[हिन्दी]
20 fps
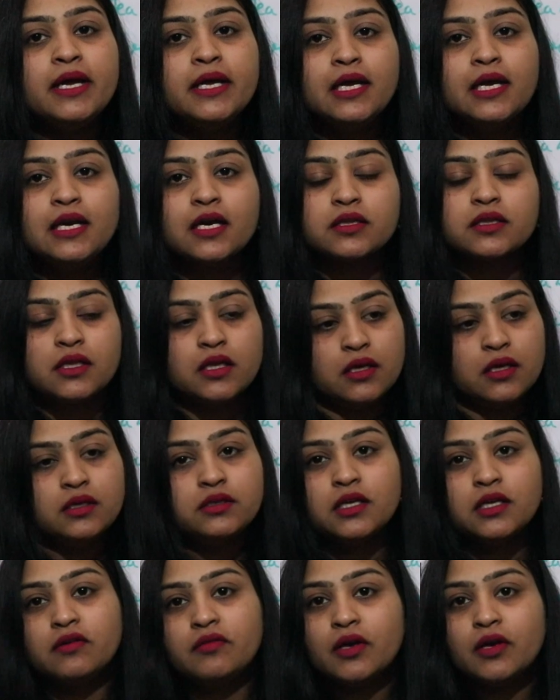ये लगता है
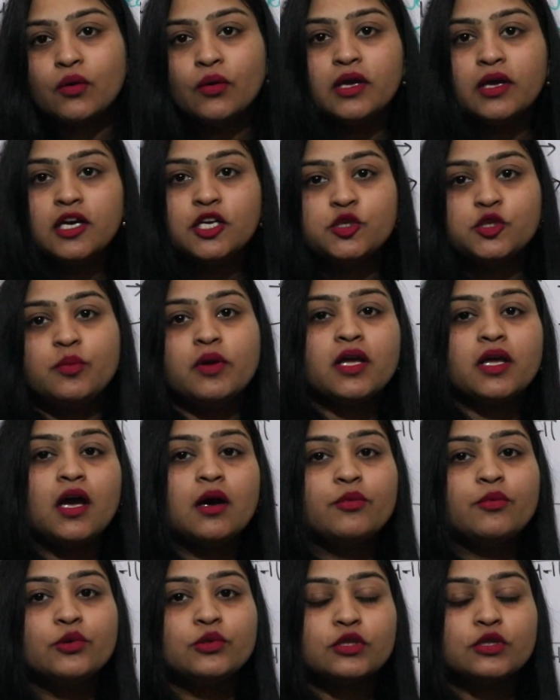तवे को इंग्लिश में क्या
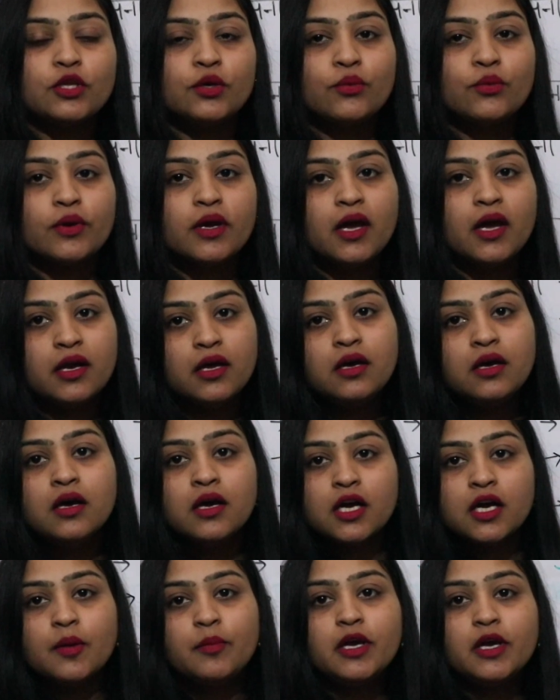बोलते होंगे है ना
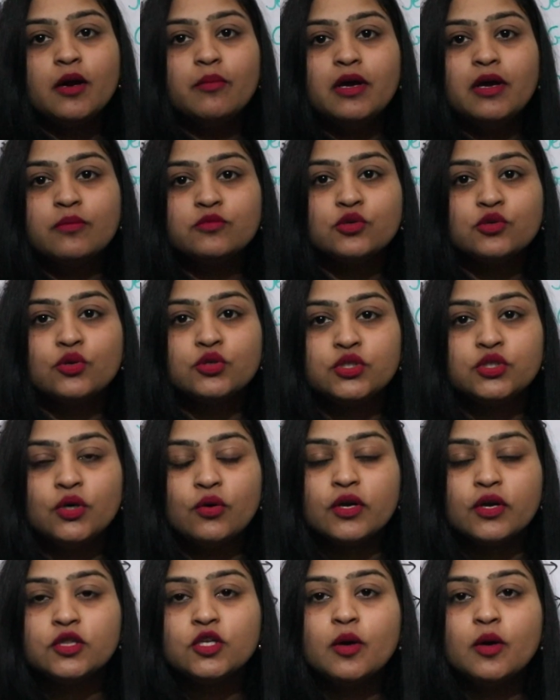कभी कभी हम सोचते
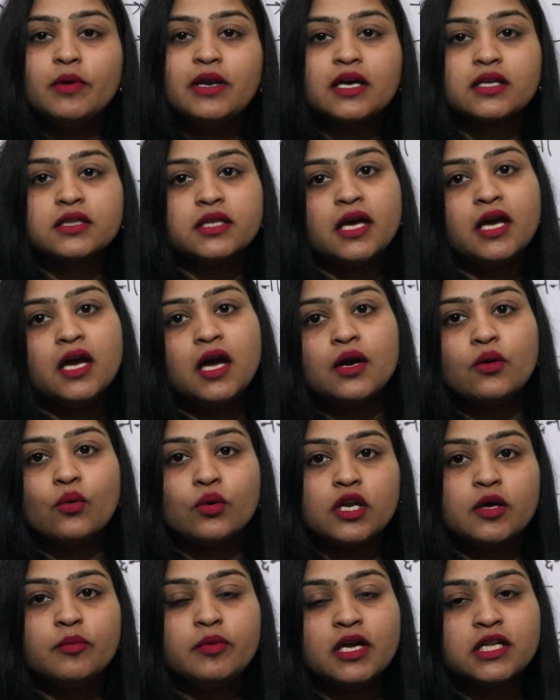होंगे तो हमें लगता है यार
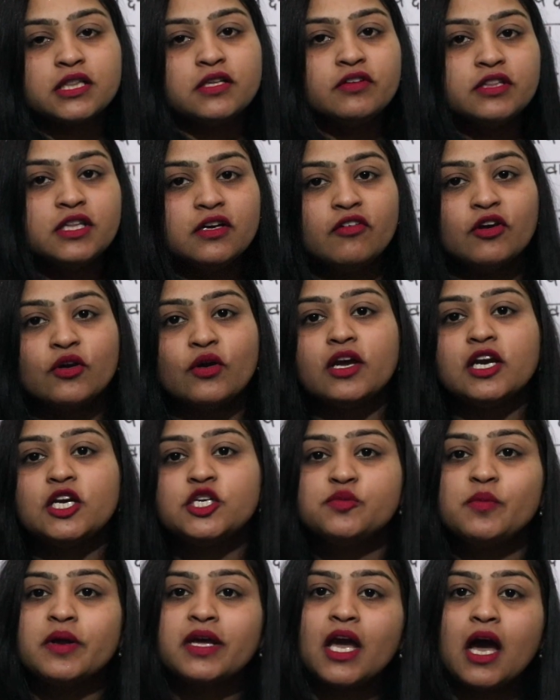रोटी बनाते हुए तवे को
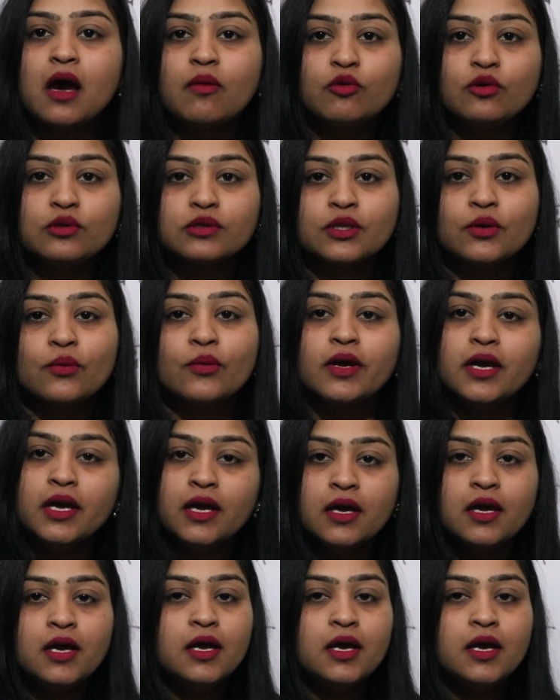इंग्लिश में क्या बोलते होंगे